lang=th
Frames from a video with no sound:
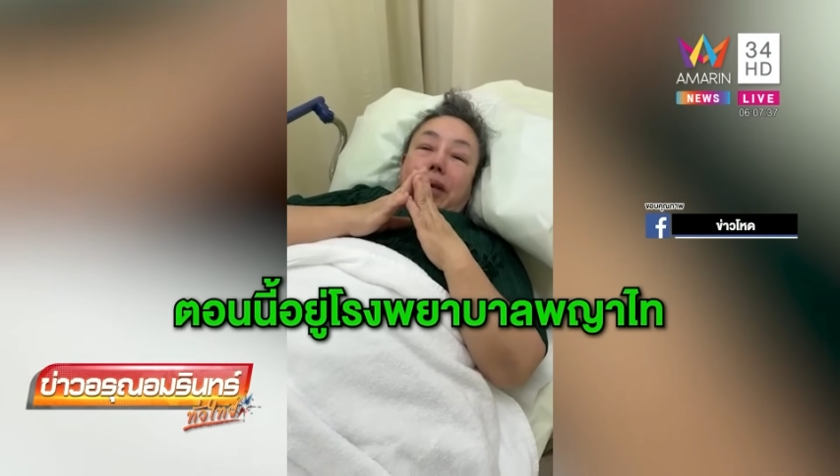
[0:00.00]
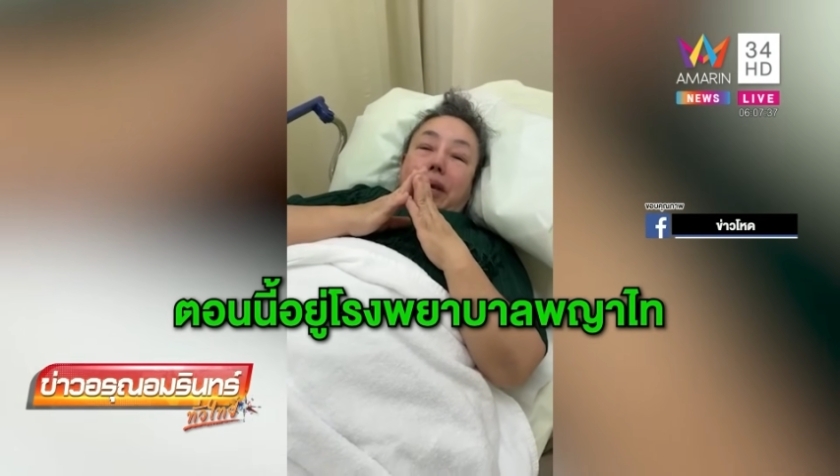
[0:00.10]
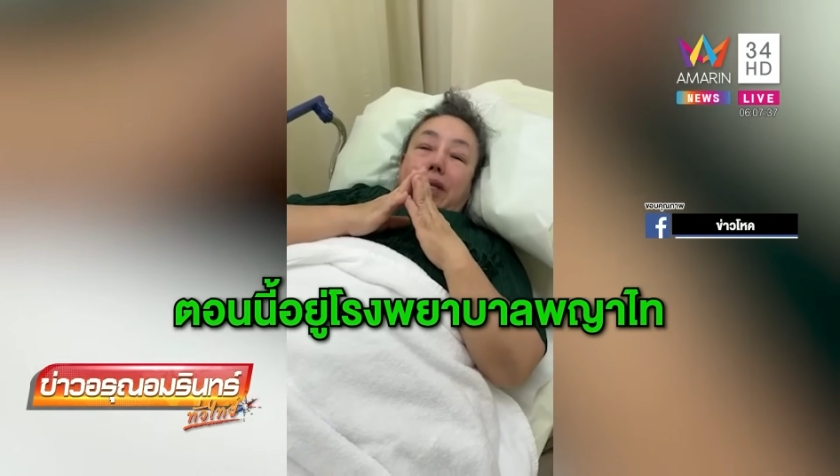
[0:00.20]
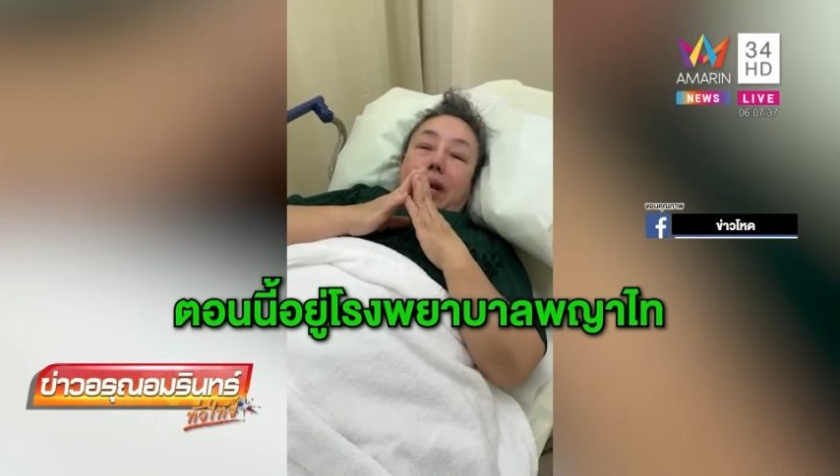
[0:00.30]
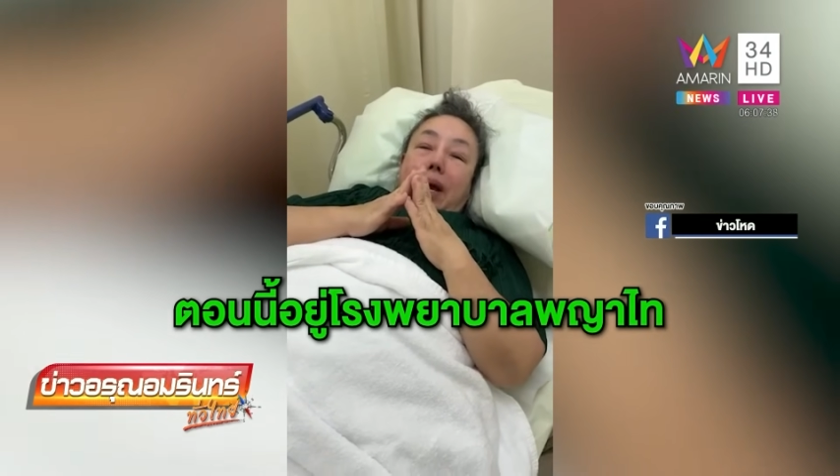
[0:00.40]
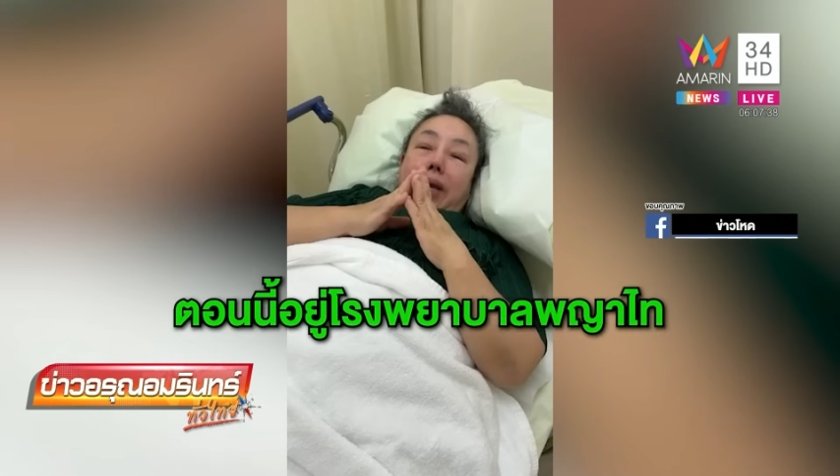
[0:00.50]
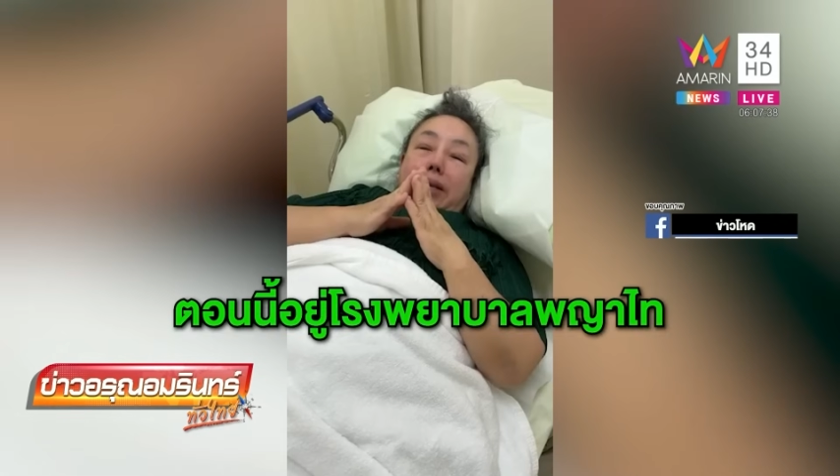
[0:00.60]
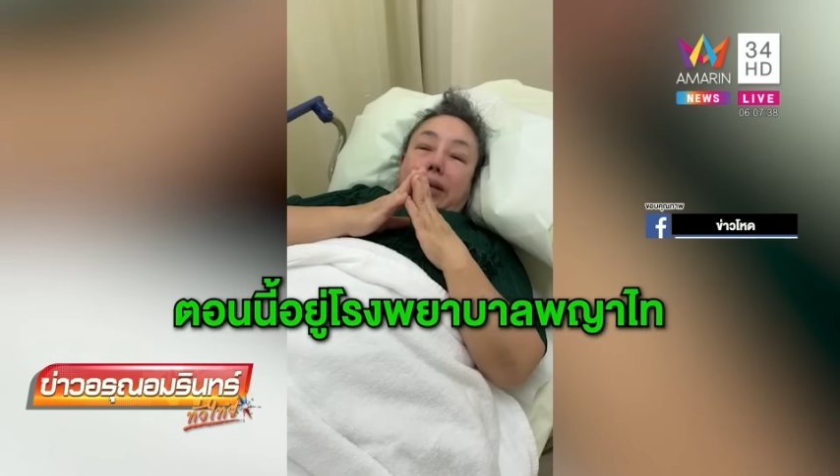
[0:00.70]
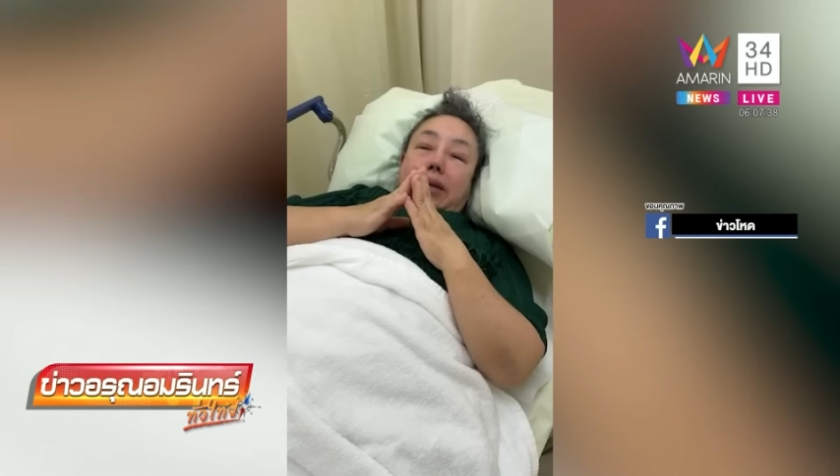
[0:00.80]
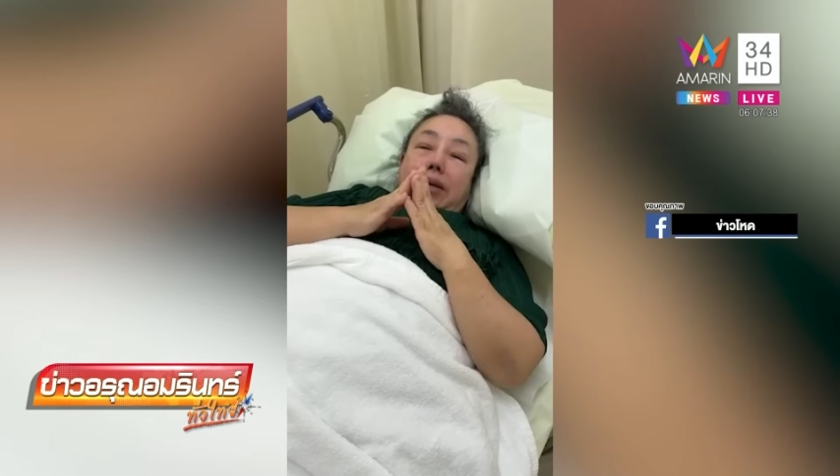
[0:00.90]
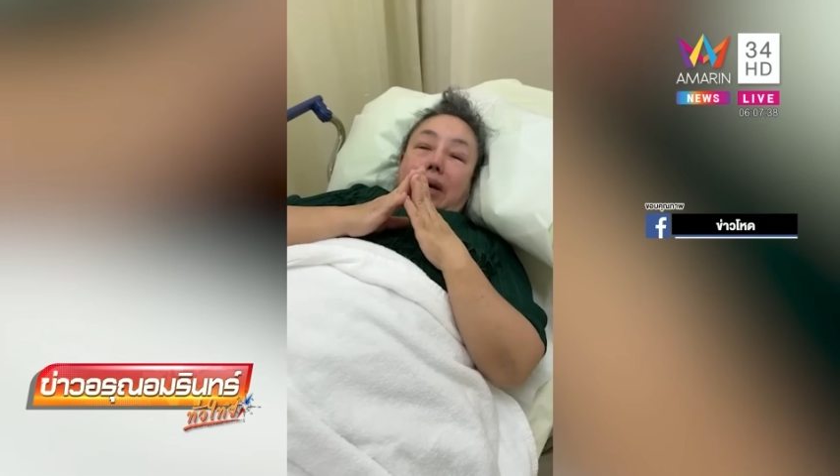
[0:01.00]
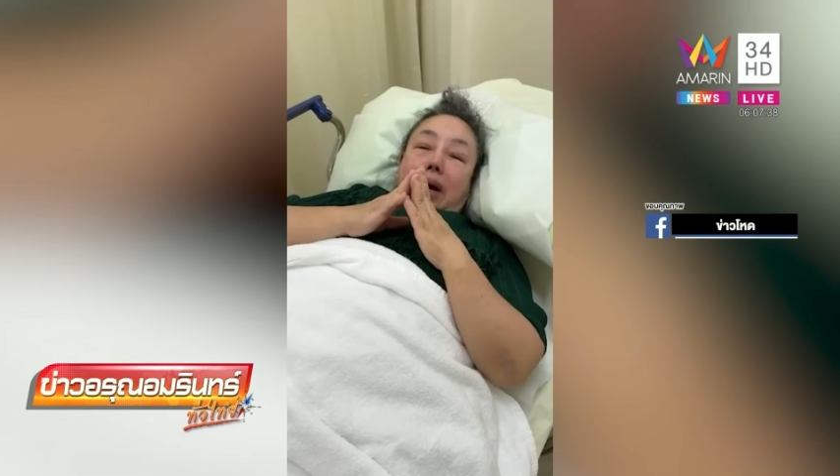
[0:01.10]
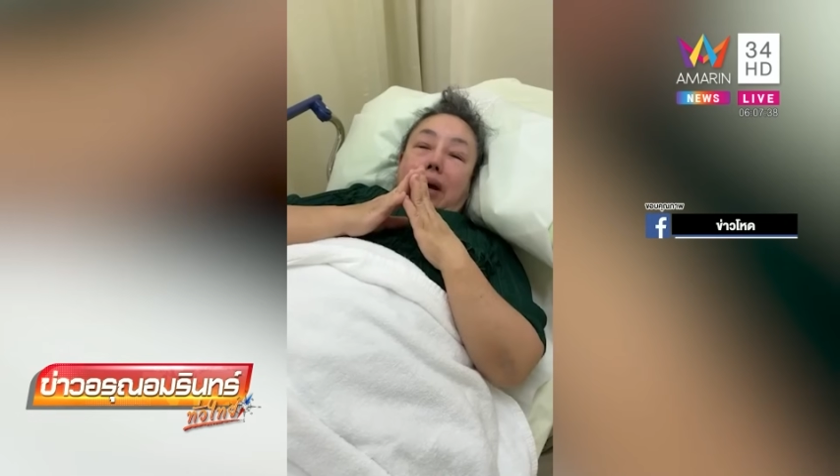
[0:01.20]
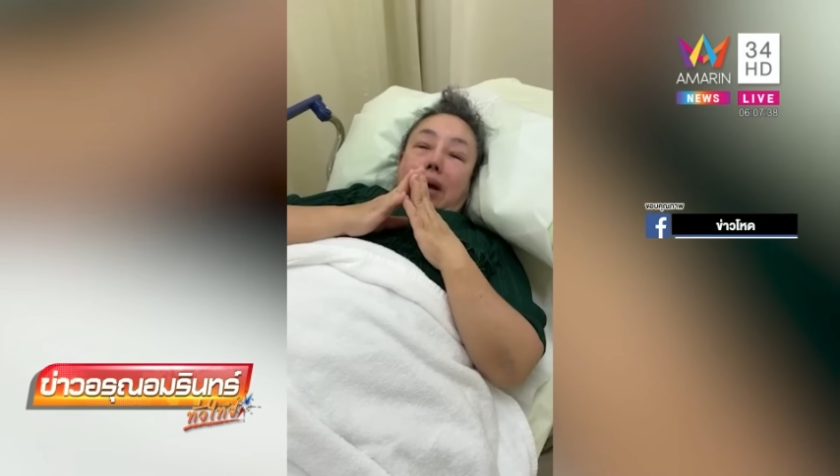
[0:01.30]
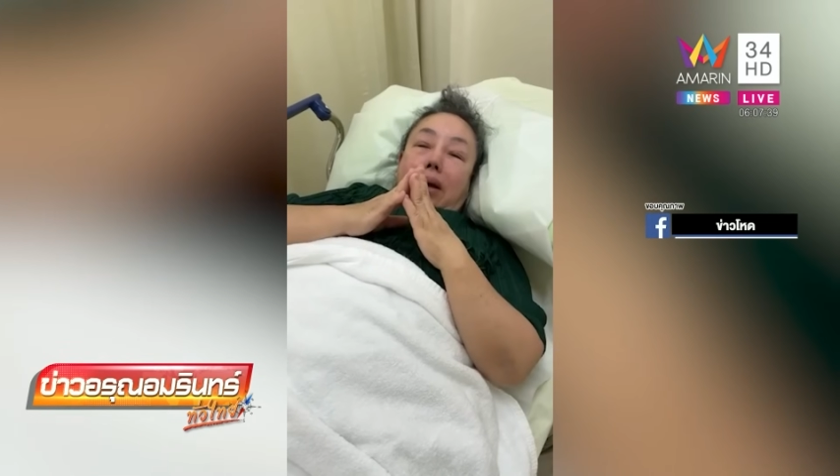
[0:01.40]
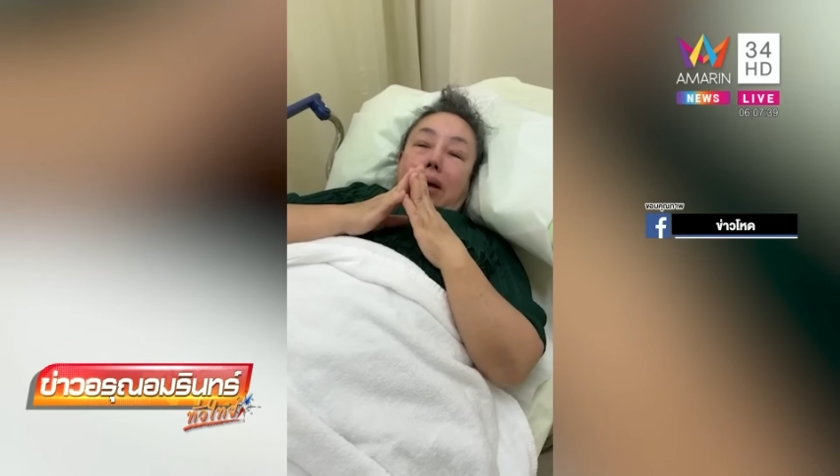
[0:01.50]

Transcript: ประยัไทยเลยค่ะ